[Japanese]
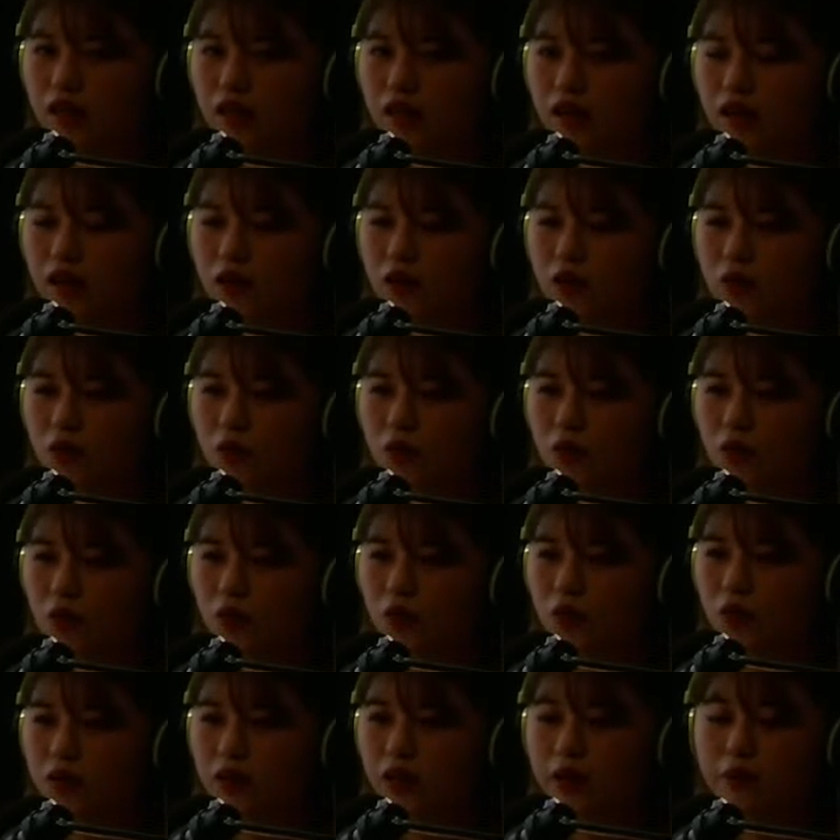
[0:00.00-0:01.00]
えっと、
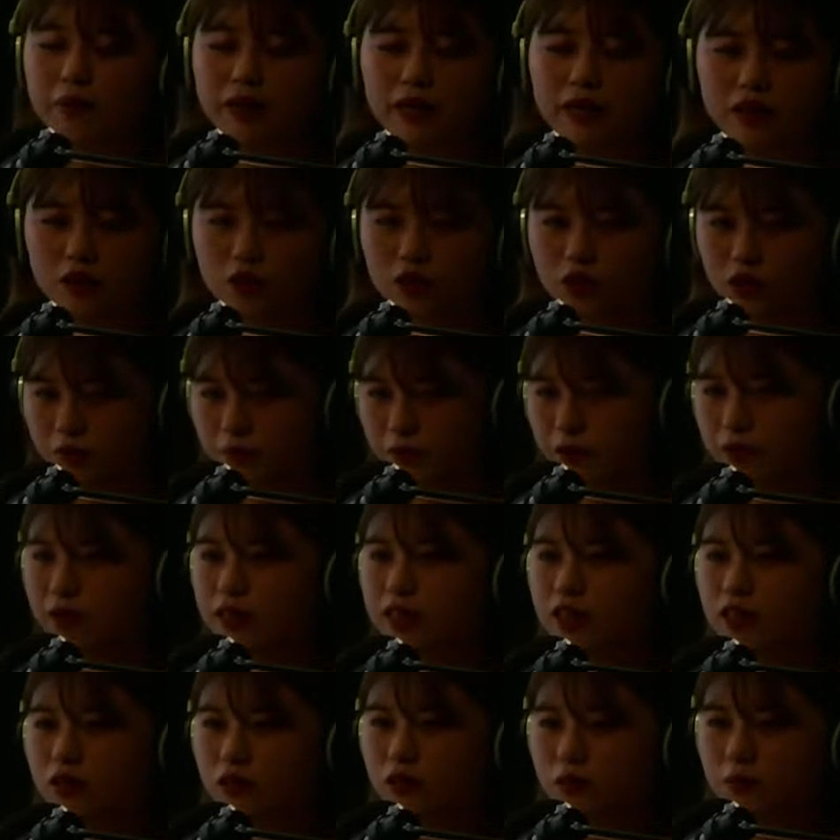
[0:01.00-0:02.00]
名前の読み
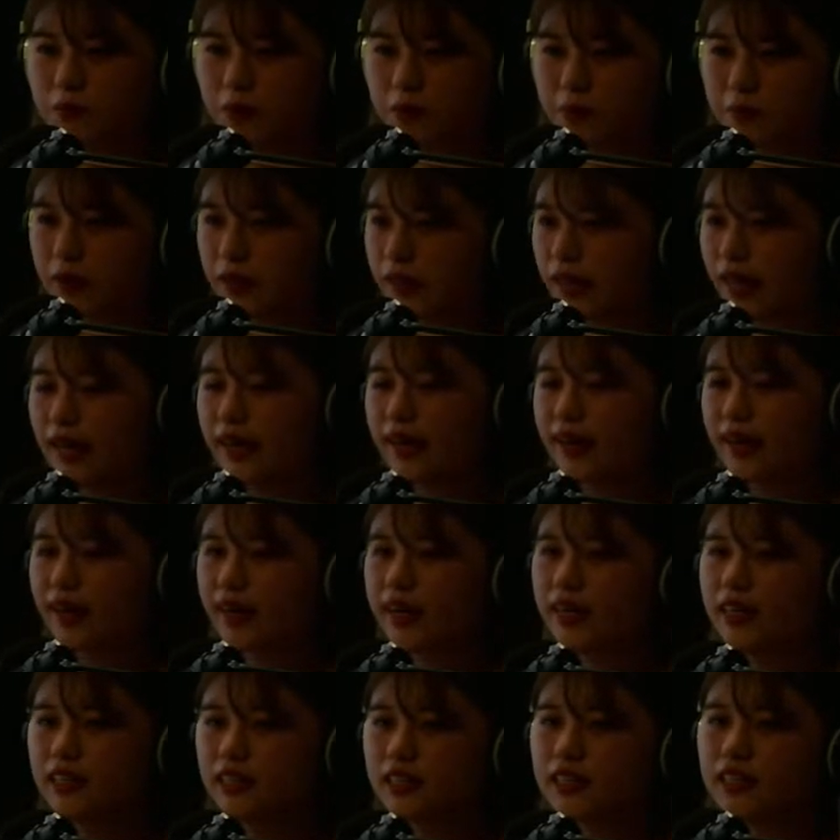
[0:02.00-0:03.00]
はそのままで、
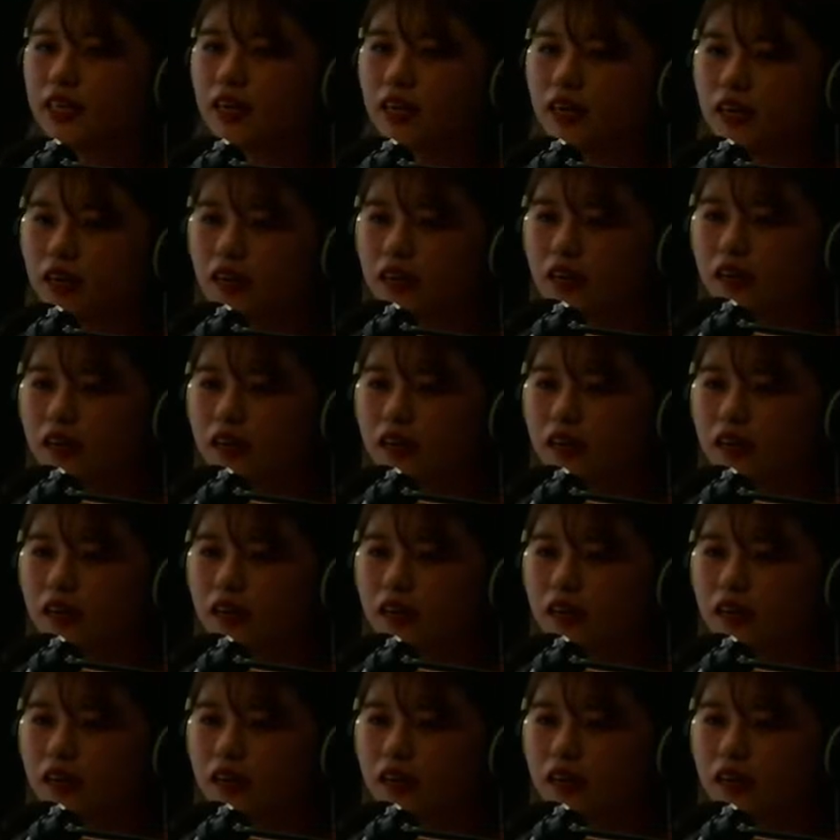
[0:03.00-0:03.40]
漢字が